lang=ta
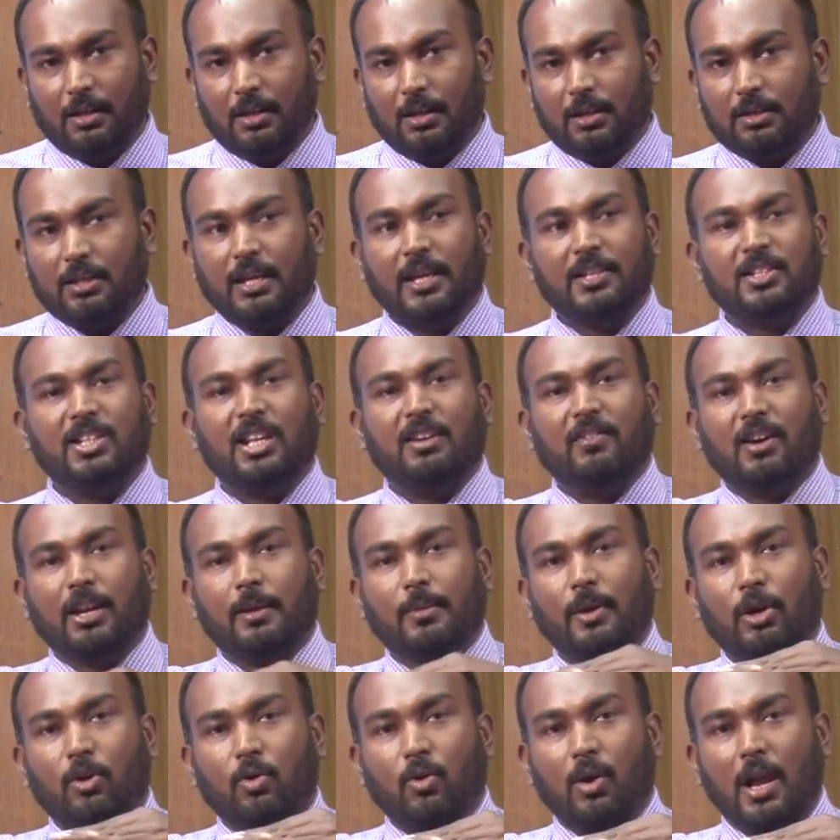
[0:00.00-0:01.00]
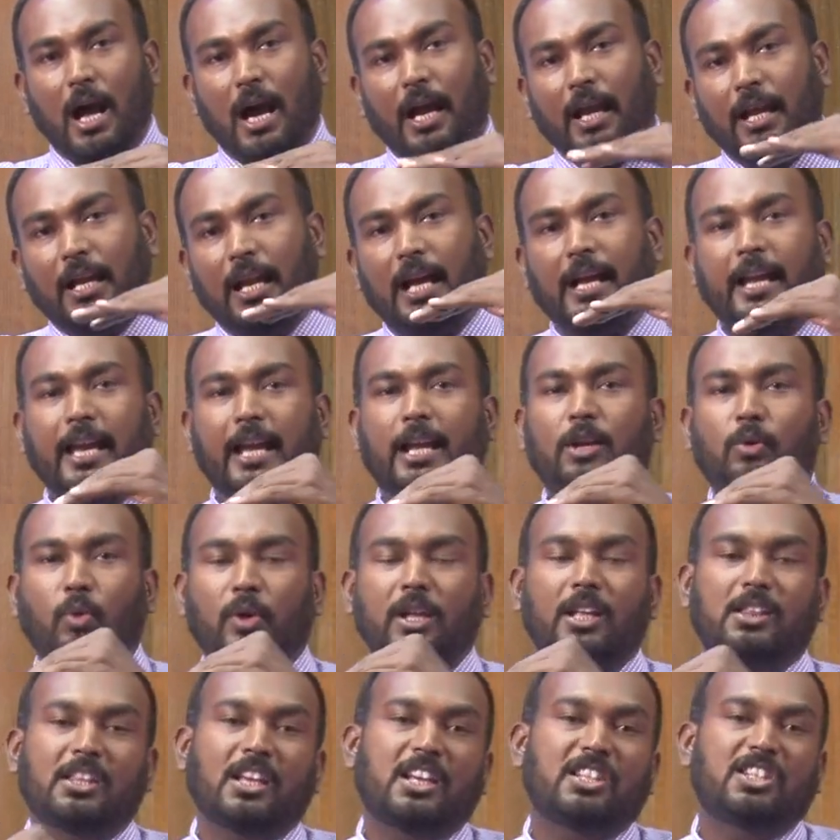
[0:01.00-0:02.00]
தேசிய வறுமை கோடாக இலங்கைக்குரிய
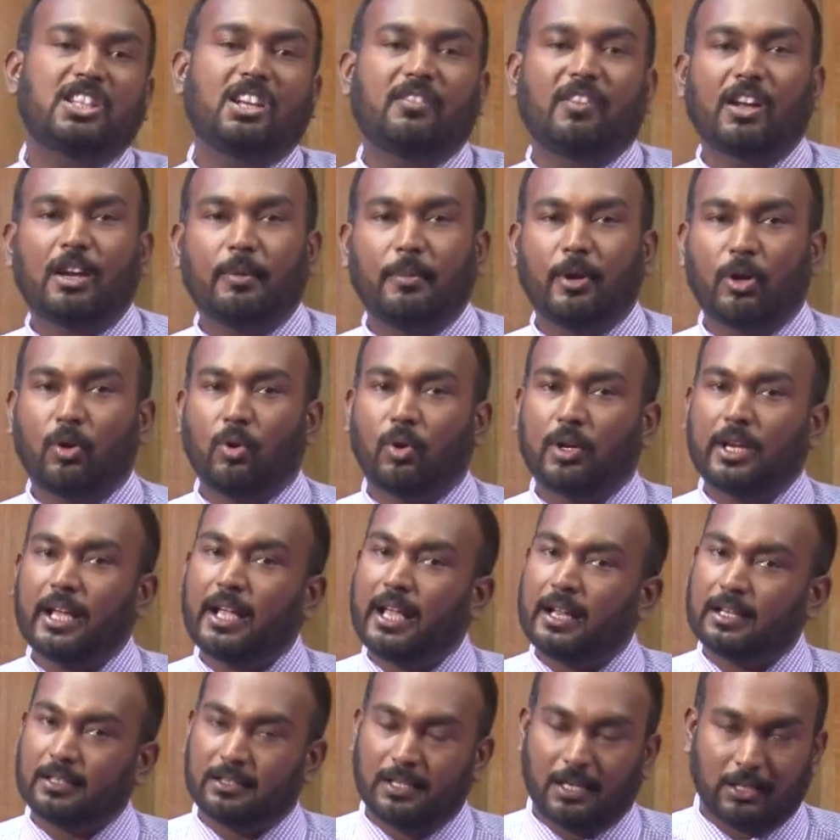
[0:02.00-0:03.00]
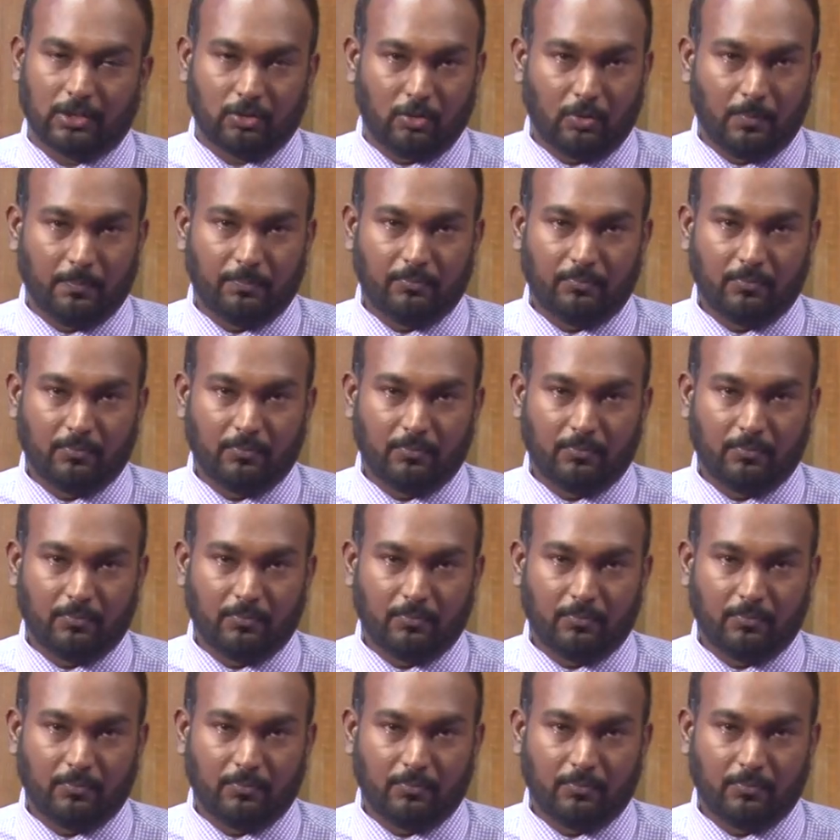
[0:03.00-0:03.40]
தேசிய வறுமை கோட்டை கருத்தில் எடுத்தோம்